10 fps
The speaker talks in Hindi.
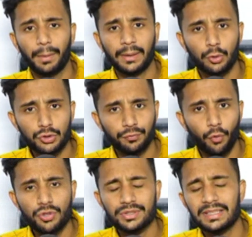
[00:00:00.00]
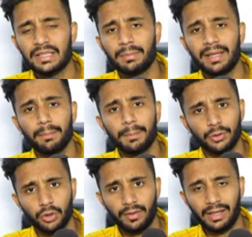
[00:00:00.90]
पर कुछ फ़ोन से जिनमें ये
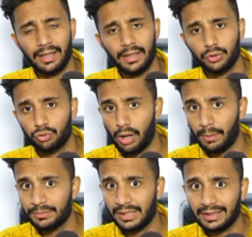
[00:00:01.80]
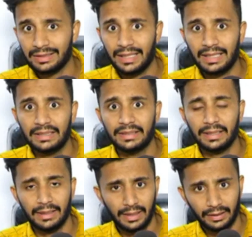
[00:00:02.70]
बंद होने वाला है तो आप जाकर देख
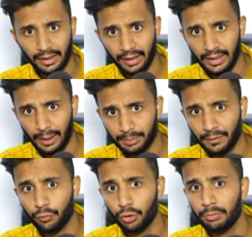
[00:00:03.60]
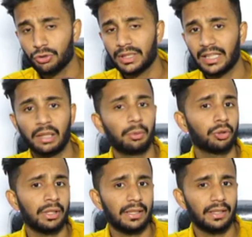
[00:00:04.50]
लीजिए कि कहीं आपका फ़ोन भी उस कैटेगरी में
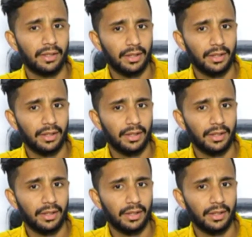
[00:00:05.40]
तो नहीं है